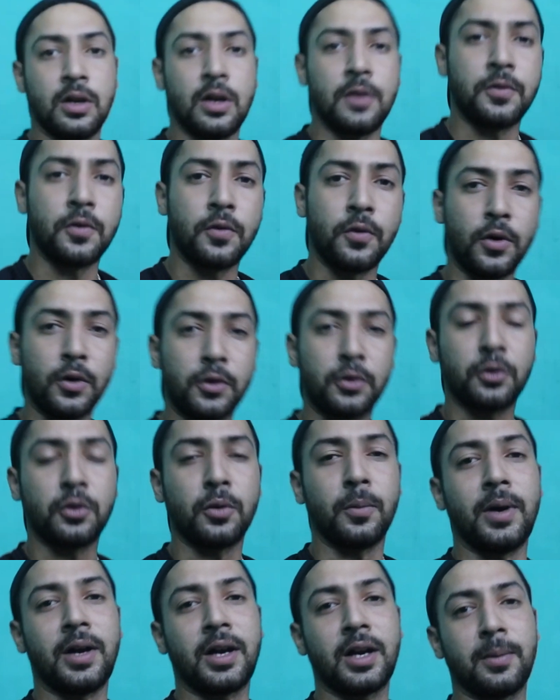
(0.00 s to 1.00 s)
इफ़ यू वांट टू
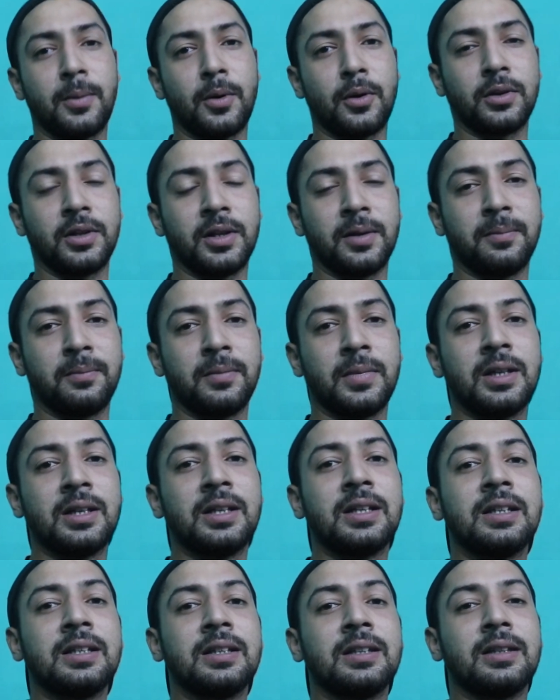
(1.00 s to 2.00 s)
नो बेटर अबाउट देम
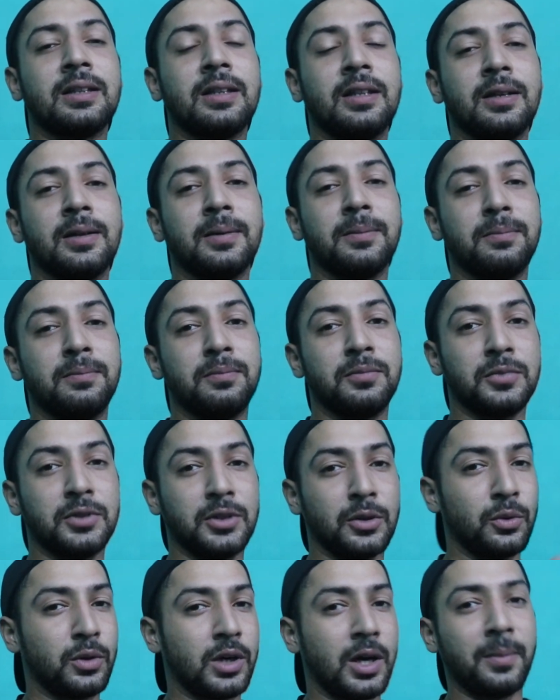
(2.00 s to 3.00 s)
तब
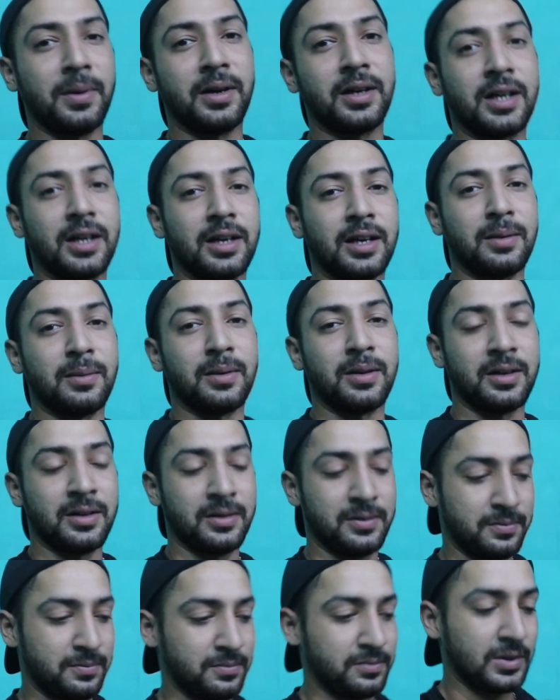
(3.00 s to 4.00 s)
ज़रूर कमेंट करना मेरे
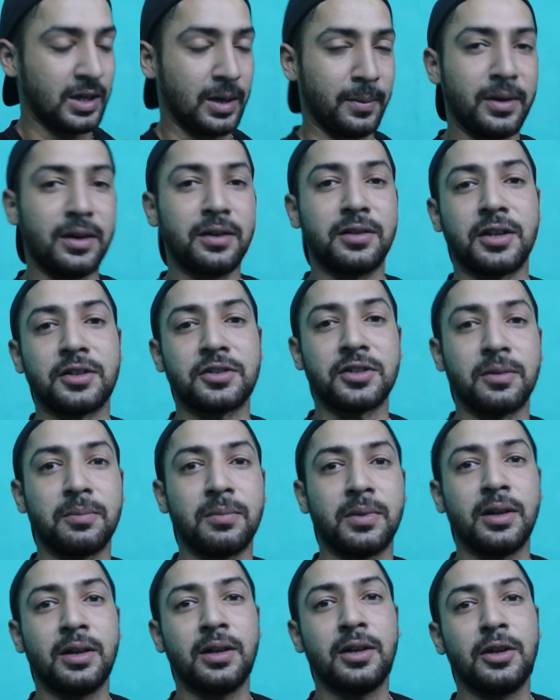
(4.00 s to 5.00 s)
कमेंट सेक्शन
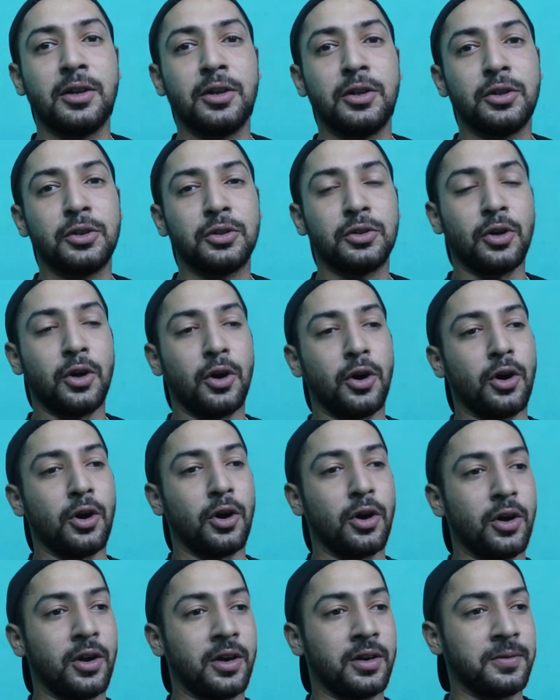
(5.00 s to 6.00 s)
में
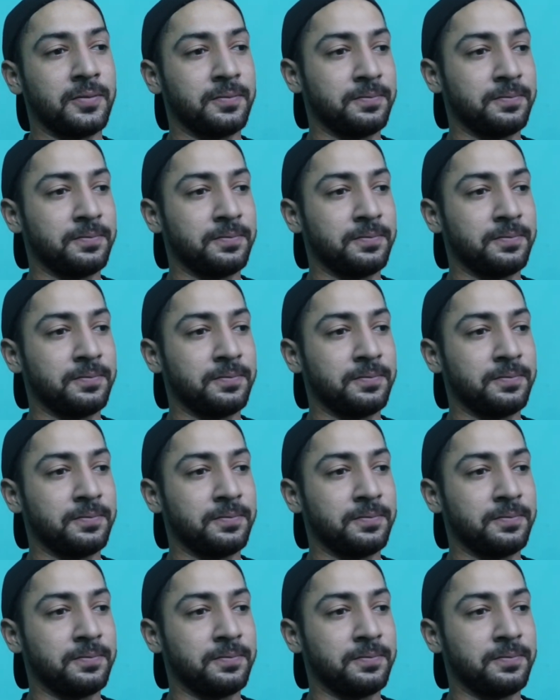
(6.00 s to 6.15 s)
और